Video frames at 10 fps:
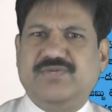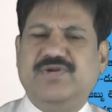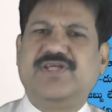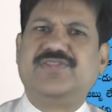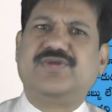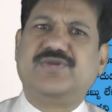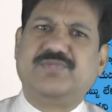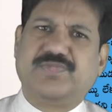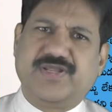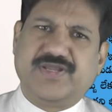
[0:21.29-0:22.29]
వాళ్ళంతా
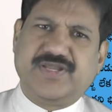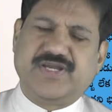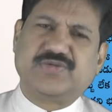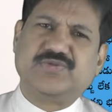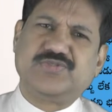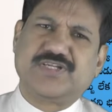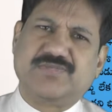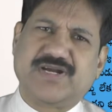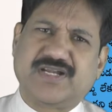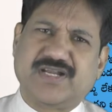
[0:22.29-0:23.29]
నొప్పులే ఎక్కడ చూసినా
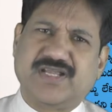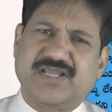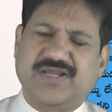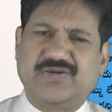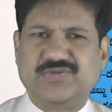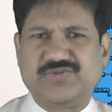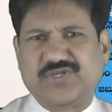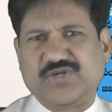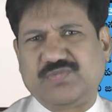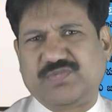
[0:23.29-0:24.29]
మంటలే ఎక్కడ
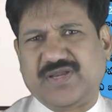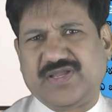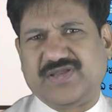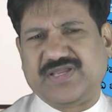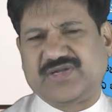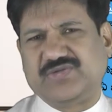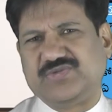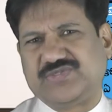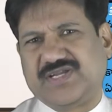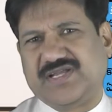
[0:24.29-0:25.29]
చూసినా నొప్పులే ఎక్కడ
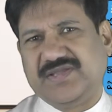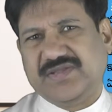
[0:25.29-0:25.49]
చూసినా